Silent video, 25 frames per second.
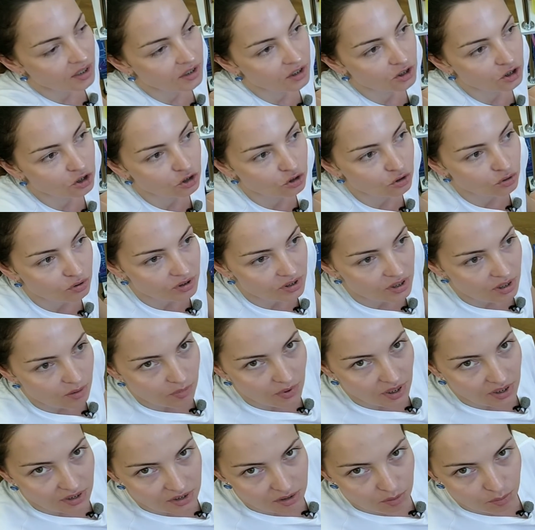еще
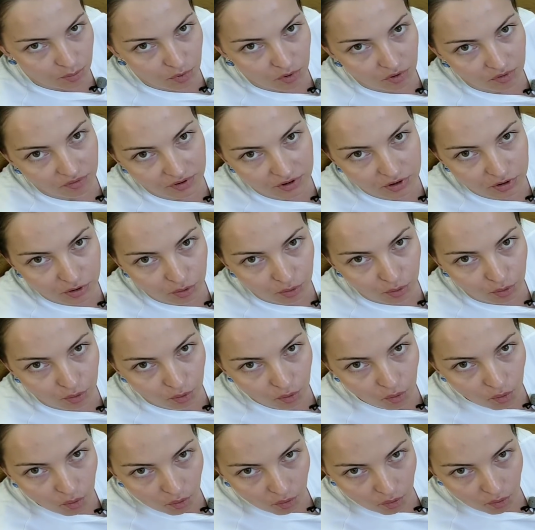заниматься по
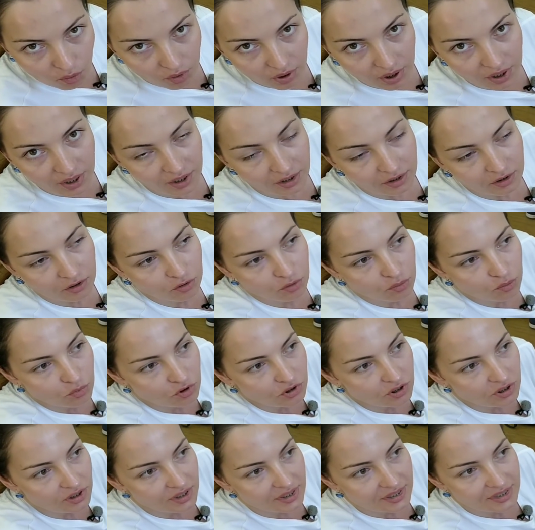видеоуроку, но
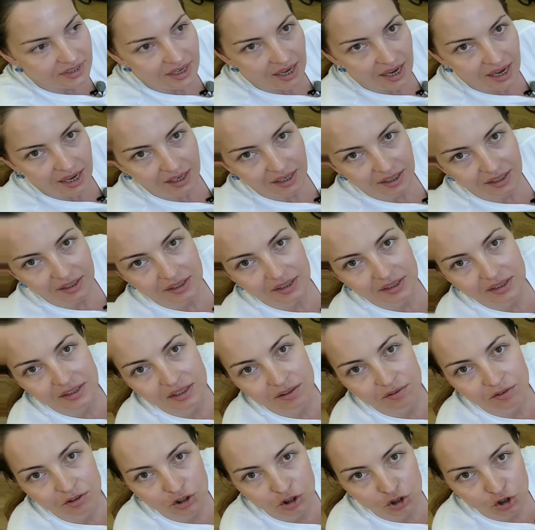будет идеально,
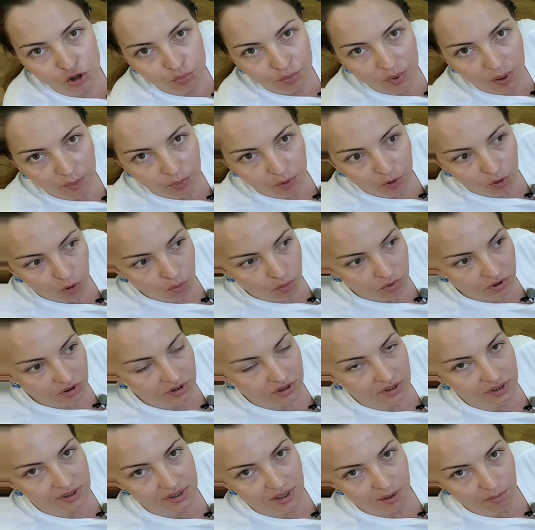если вы еще
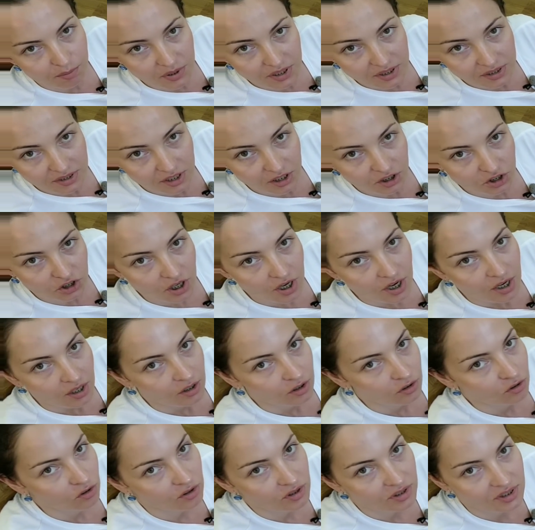попробуете сам массаж.
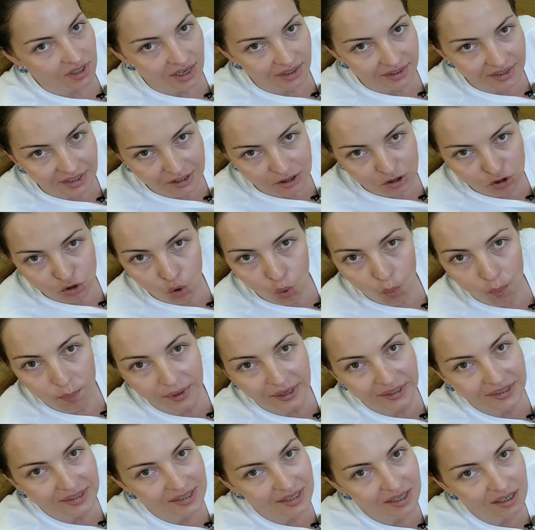То есть тогда
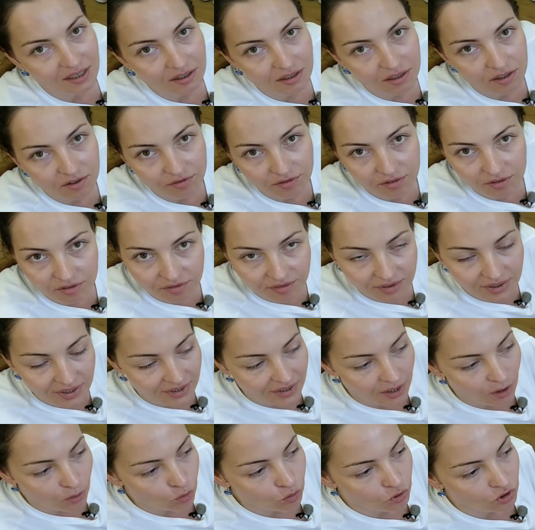100% вы
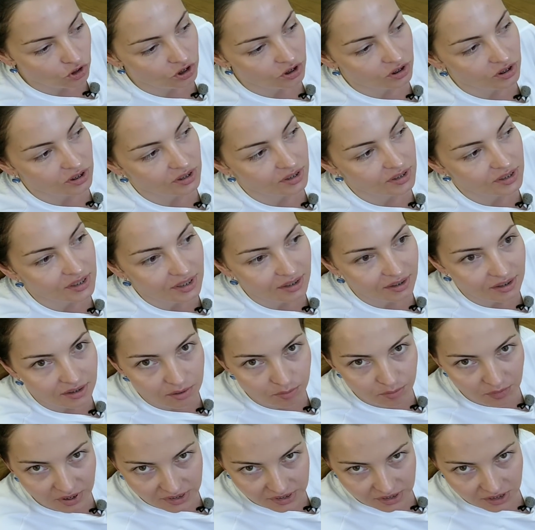научитесь
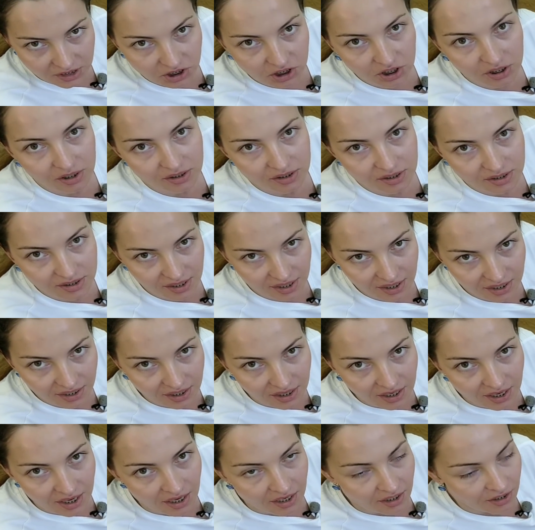делать массаж лица
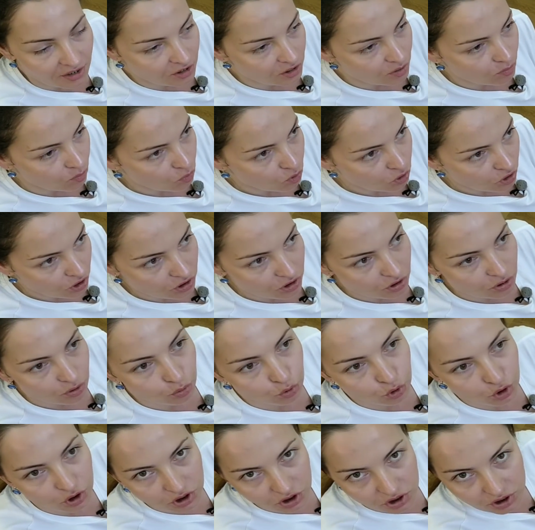и сможете
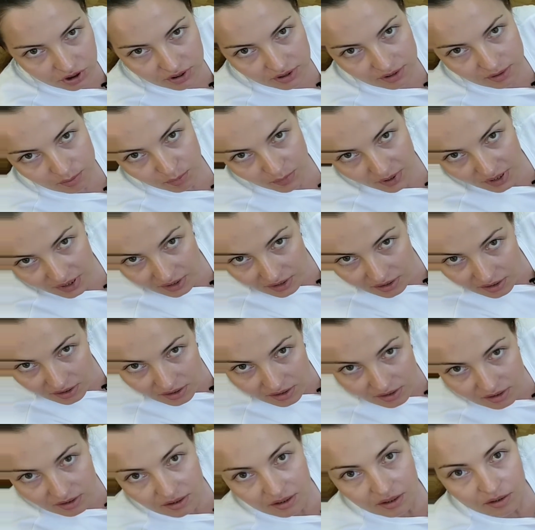уже через
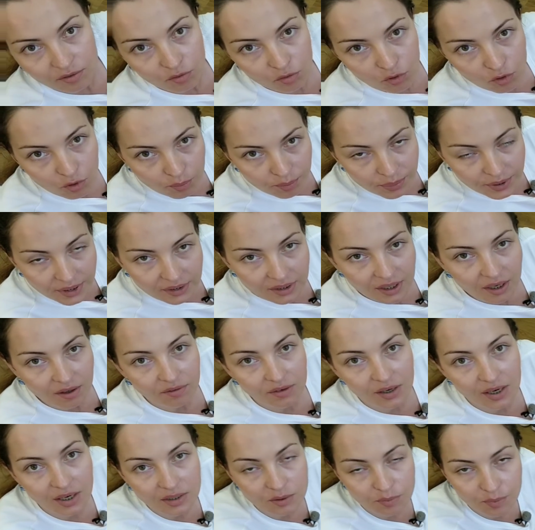месяц его
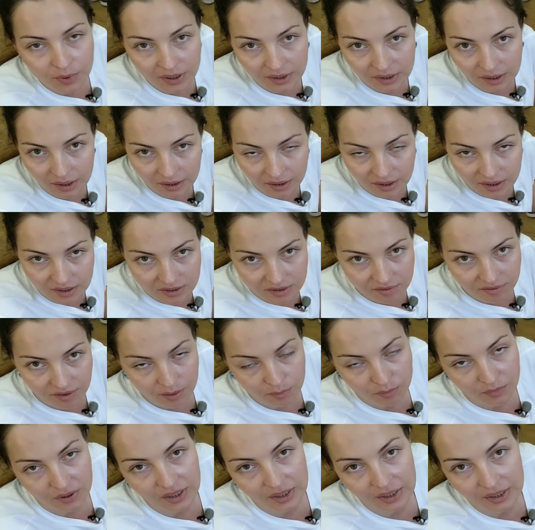продавать, предлагать
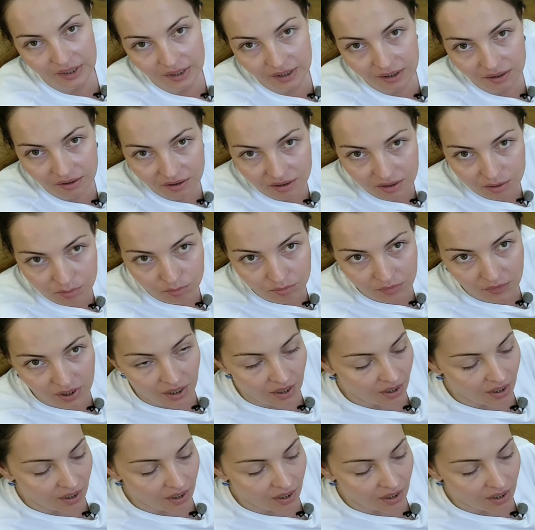своим клиентам.